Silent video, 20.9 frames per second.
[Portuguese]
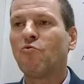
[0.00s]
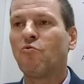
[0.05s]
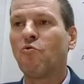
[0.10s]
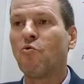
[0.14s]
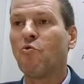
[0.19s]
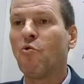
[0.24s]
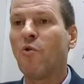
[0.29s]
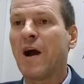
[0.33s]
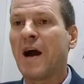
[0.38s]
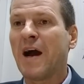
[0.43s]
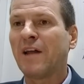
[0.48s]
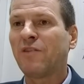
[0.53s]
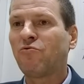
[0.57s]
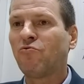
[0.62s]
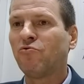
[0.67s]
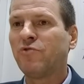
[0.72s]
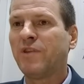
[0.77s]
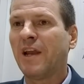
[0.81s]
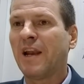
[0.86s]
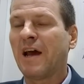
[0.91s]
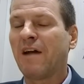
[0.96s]
Com o
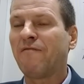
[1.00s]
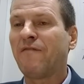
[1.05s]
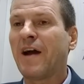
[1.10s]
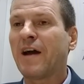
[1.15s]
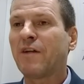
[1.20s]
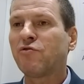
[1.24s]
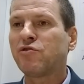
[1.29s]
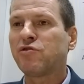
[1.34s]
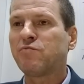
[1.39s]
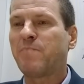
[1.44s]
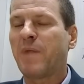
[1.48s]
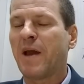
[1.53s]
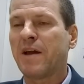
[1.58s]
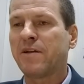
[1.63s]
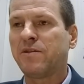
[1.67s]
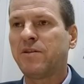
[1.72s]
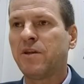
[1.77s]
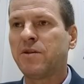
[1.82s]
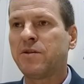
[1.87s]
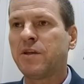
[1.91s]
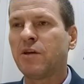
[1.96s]
ato de lavar os pés
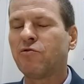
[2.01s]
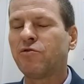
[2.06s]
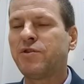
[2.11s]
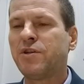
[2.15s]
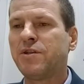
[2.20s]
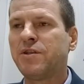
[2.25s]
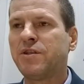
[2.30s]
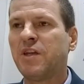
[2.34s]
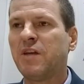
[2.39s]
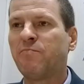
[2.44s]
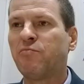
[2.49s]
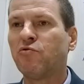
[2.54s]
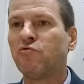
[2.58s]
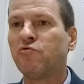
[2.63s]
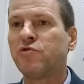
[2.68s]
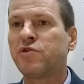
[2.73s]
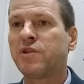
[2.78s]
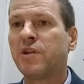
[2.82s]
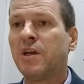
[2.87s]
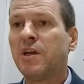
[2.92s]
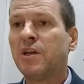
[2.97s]
de seus
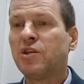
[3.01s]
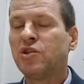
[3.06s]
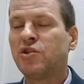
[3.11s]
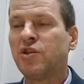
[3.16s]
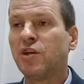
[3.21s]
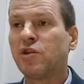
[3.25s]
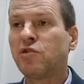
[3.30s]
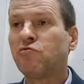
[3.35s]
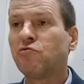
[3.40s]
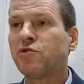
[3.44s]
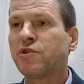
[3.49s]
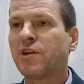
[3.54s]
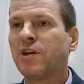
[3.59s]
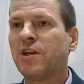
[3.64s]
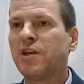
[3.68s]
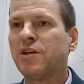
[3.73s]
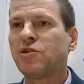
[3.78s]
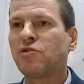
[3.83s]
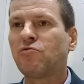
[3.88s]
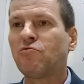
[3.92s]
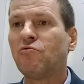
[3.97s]
discípulos, Jesus
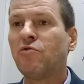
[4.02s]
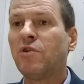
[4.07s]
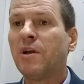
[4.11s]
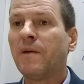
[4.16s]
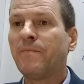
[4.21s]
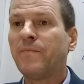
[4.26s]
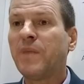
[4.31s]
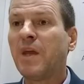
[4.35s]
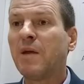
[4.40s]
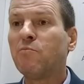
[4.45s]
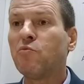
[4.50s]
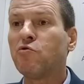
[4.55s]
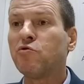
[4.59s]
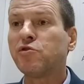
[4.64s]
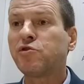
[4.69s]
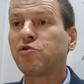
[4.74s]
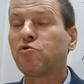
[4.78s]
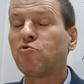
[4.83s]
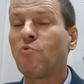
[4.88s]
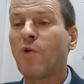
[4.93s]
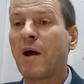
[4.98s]
Cristo
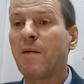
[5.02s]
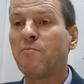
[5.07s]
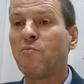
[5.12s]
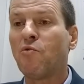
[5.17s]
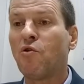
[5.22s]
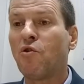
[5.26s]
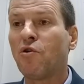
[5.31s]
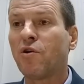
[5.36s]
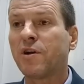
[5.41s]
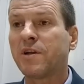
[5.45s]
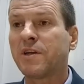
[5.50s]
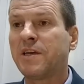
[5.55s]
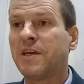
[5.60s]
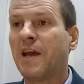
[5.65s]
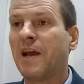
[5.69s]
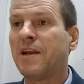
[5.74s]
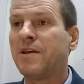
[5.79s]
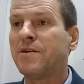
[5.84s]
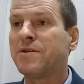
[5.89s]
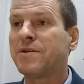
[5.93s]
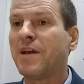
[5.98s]
demonstra o amor que
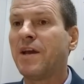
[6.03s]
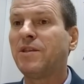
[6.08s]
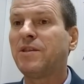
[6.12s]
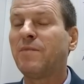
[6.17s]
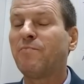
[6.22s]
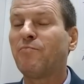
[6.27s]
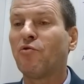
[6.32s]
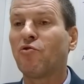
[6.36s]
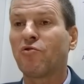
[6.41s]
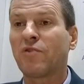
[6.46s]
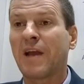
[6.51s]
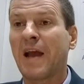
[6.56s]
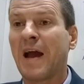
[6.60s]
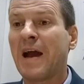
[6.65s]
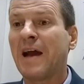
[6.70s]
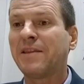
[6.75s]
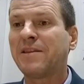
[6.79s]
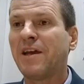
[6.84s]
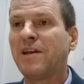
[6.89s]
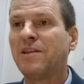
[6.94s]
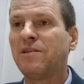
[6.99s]
ele sente por
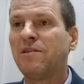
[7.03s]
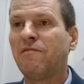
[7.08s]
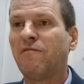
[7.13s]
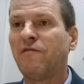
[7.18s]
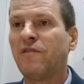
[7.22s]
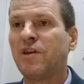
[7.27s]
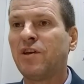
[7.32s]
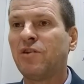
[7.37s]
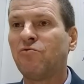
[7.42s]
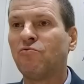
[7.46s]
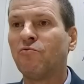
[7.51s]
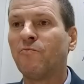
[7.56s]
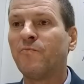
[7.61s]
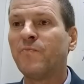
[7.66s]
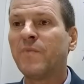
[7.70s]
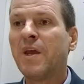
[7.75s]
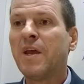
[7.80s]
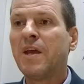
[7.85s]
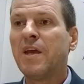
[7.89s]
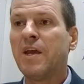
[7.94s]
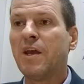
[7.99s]
cada indivíduo,
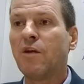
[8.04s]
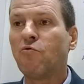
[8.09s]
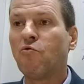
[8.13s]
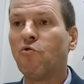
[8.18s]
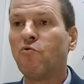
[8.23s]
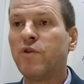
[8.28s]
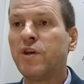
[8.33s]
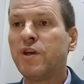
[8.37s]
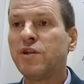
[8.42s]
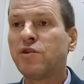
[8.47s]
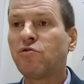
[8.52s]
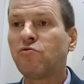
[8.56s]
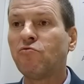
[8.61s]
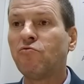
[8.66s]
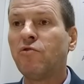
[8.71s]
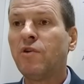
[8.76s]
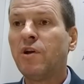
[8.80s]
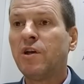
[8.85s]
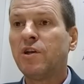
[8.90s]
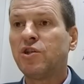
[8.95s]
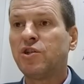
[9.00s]
e com
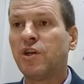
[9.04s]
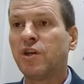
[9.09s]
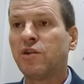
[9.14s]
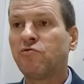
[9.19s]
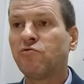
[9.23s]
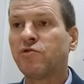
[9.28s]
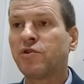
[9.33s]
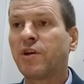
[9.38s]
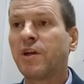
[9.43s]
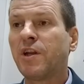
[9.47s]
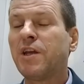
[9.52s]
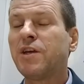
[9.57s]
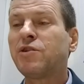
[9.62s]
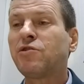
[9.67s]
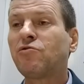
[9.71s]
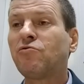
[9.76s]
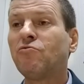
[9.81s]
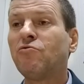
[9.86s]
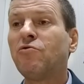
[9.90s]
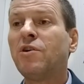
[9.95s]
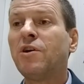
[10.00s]
isto, Jesus
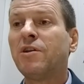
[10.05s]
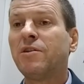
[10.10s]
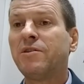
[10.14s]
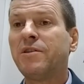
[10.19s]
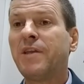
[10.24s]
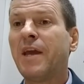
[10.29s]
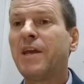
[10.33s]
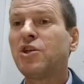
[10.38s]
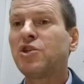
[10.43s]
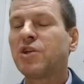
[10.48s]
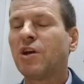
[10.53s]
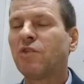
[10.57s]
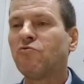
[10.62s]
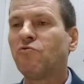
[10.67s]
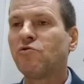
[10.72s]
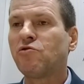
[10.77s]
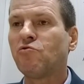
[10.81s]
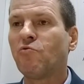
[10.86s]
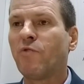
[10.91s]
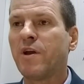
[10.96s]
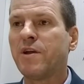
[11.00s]
Cristo
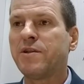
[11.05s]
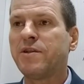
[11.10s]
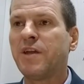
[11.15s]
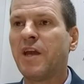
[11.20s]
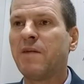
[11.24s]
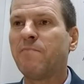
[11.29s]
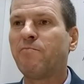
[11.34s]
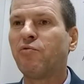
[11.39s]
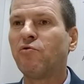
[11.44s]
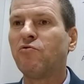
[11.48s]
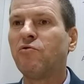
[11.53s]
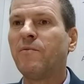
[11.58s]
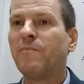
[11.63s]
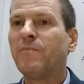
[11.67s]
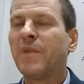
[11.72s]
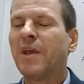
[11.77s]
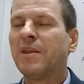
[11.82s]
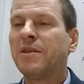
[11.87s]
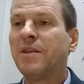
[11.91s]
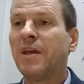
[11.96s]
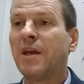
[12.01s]
deixa-nos o exemplo
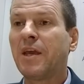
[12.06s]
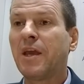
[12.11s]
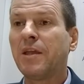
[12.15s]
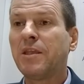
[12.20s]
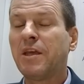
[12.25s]
de que